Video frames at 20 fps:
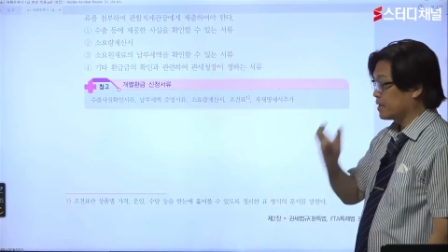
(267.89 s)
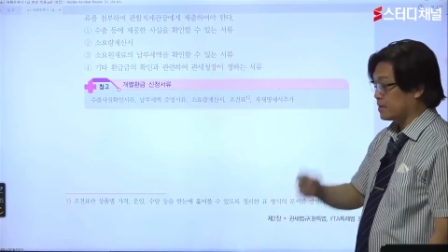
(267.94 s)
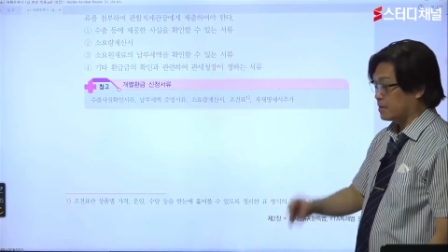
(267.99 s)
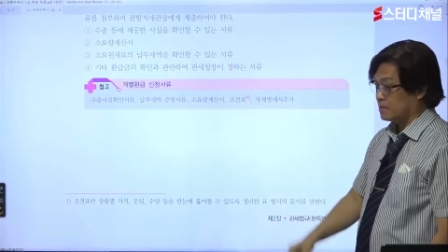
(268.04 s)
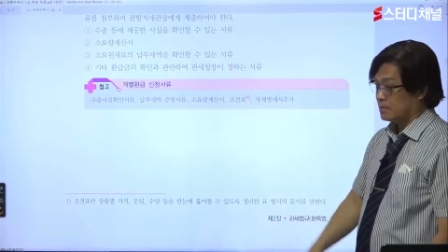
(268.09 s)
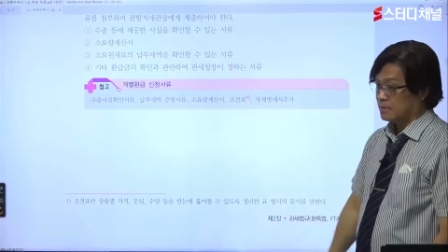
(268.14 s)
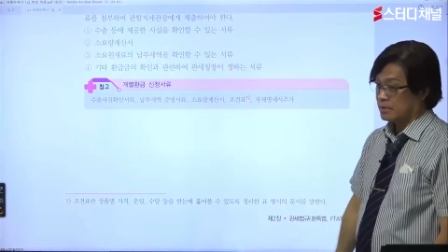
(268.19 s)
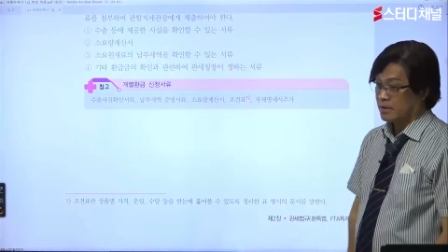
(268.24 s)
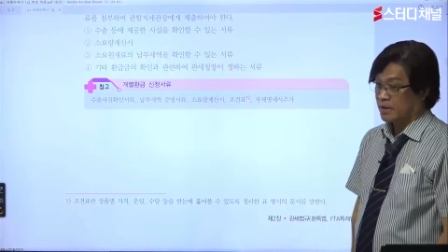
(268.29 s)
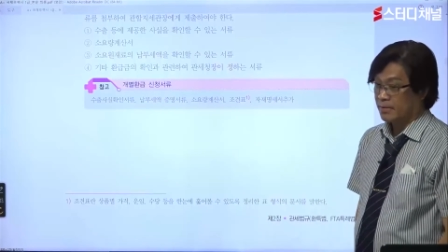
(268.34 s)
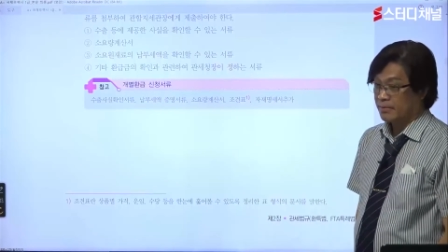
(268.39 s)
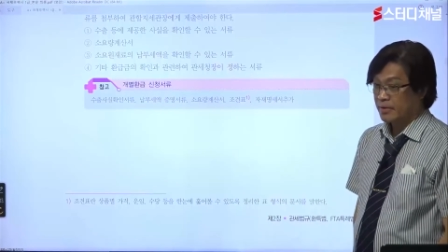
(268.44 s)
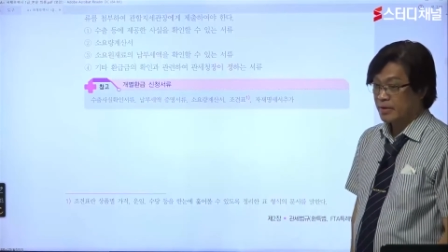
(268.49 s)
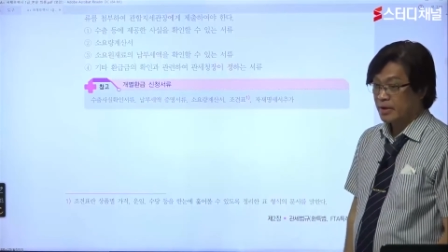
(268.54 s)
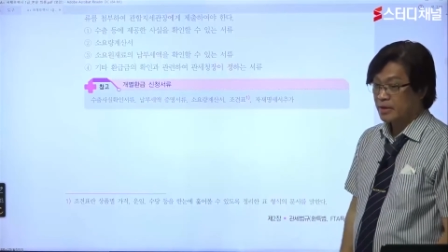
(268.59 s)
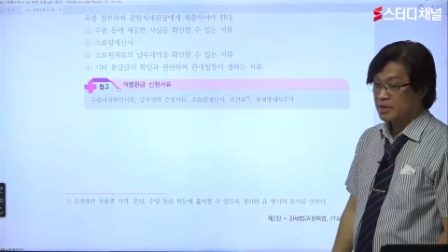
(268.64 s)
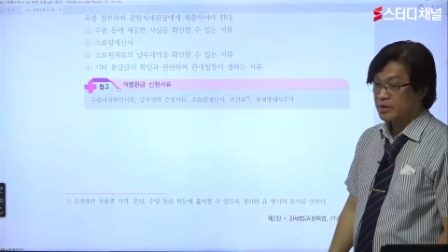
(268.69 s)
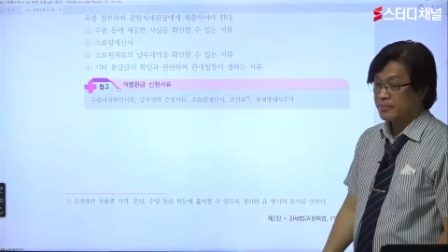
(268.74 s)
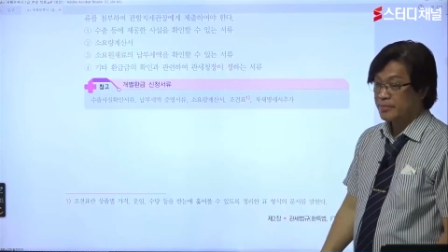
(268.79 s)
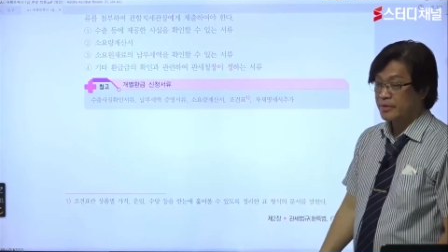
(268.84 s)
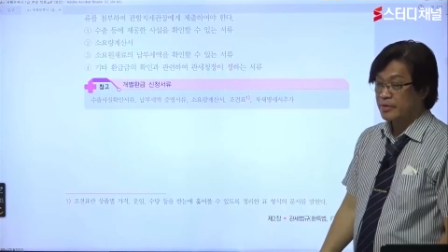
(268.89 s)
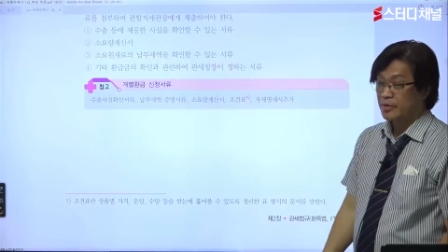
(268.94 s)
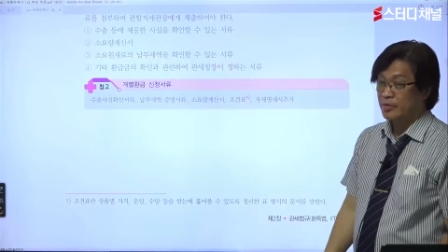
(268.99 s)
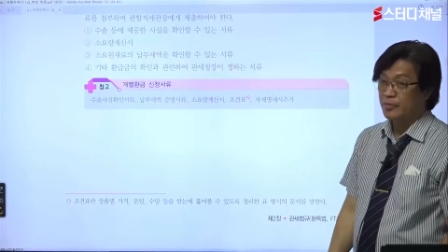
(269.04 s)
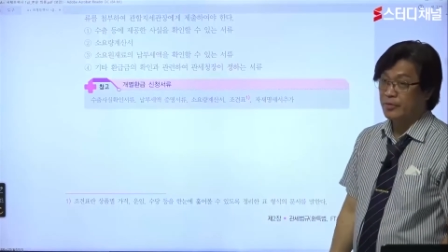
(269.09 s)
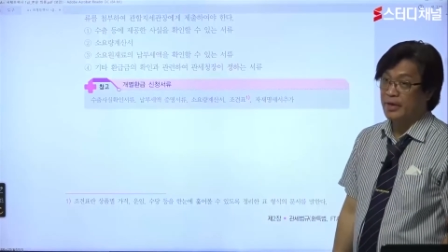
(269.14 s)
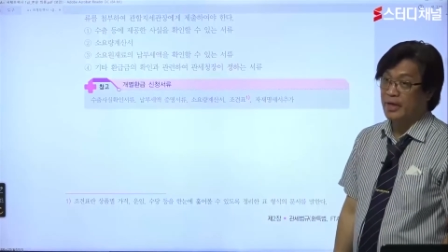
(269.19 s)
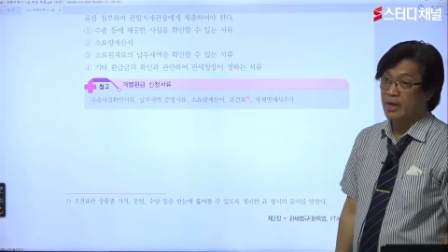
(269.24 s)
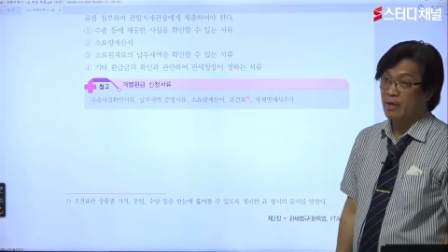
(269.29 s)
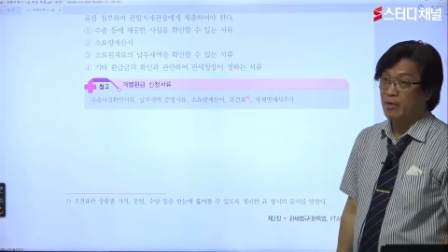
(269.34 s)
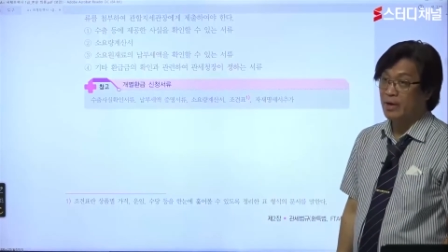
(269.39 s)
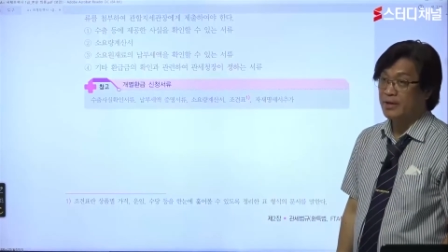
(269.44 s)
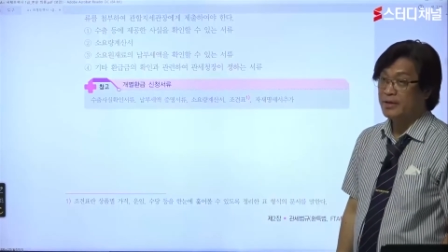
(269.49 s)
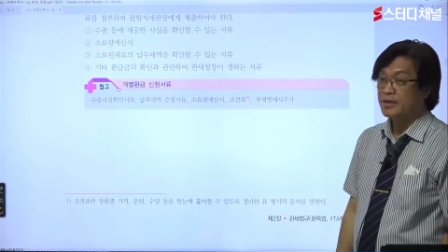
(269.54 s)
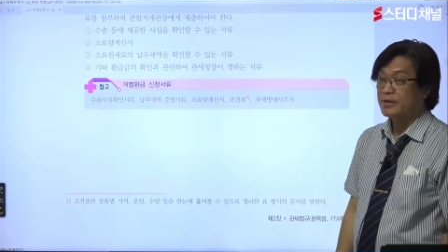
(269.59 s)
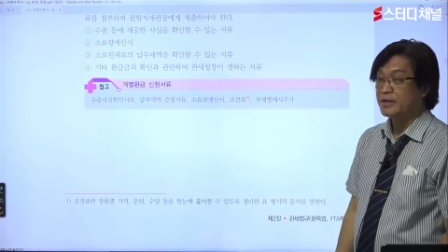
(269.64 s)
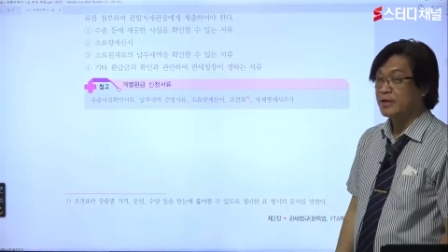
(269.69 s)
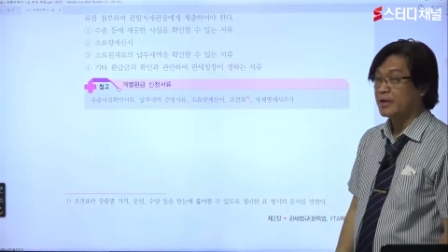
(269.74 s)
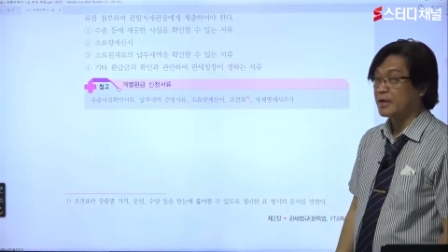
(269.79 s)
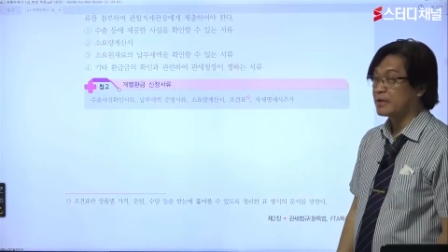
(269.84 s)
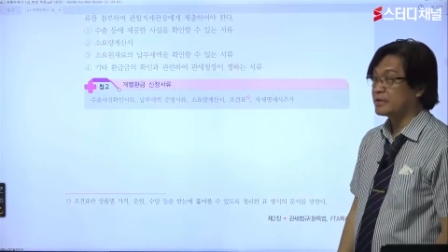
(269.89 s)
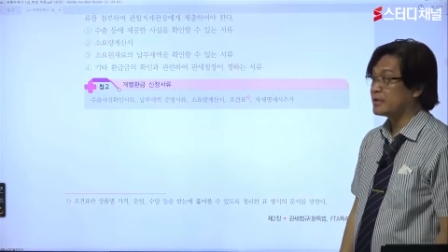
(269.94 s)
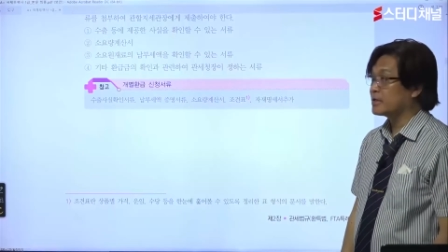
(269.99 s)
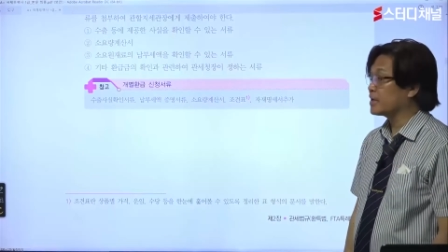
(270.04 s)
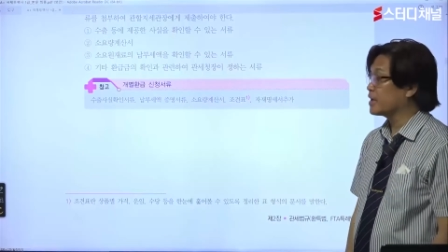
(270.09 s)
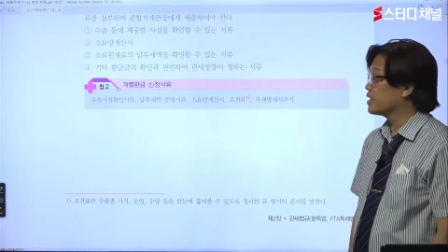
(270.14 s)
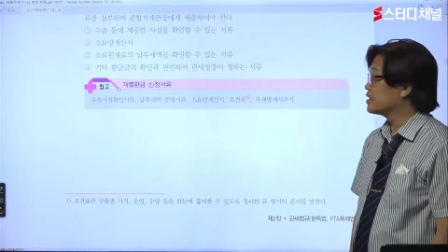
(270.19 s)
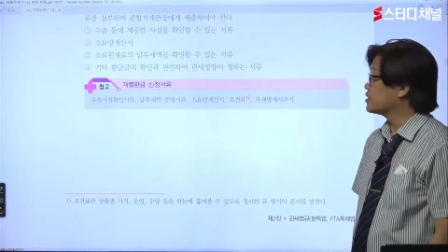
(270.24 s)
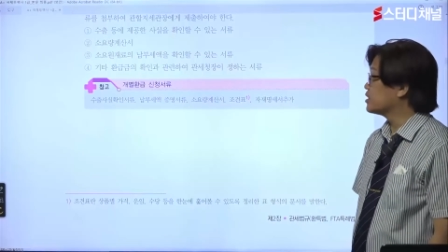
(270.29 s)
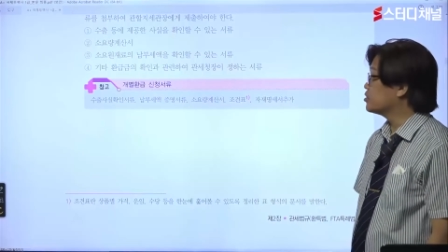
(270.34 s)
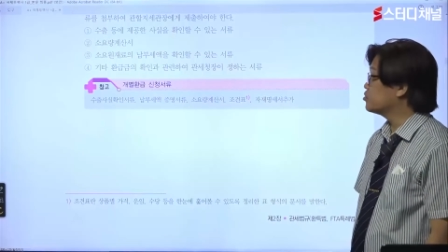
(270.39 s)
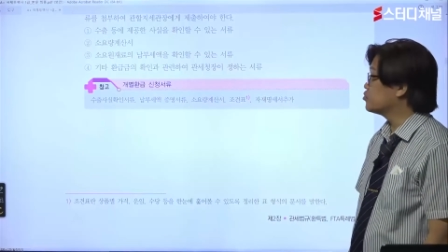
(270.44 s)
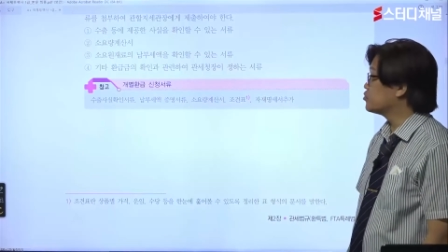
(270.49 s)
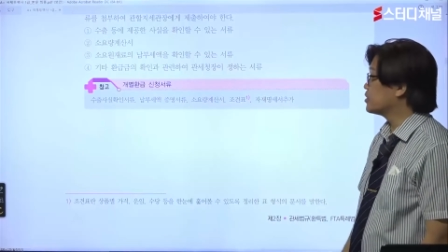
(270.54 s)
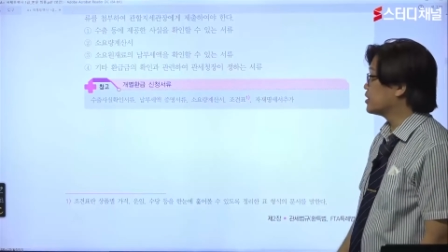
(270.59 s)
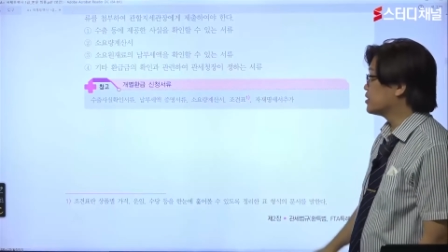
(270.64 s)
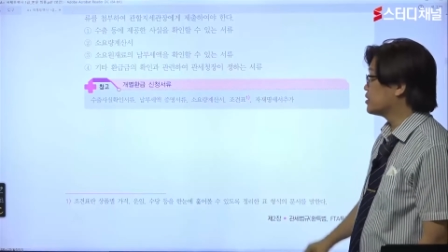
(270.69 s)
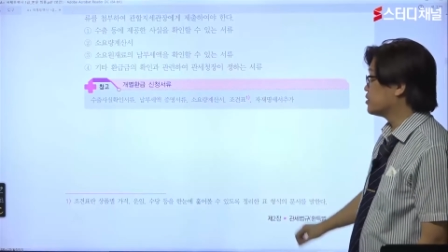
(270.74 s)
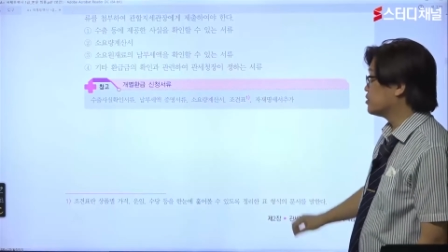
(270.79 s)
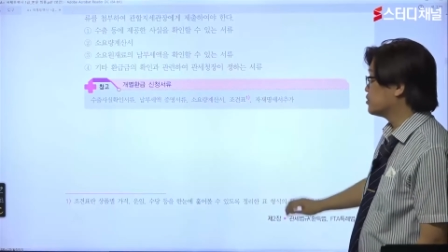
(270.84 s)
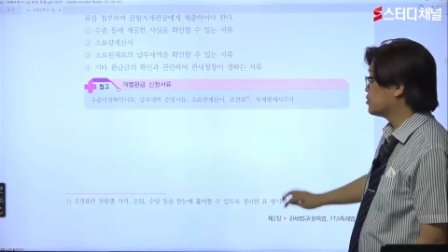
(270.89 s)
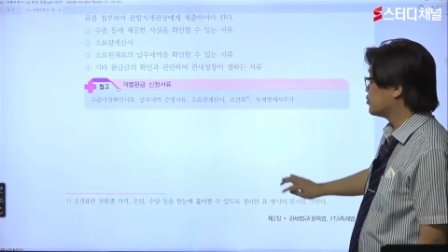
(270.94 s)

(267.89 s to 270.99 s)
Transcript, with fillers: 그 개별 환급의 경우에 관할 대과장에 제출해야 되는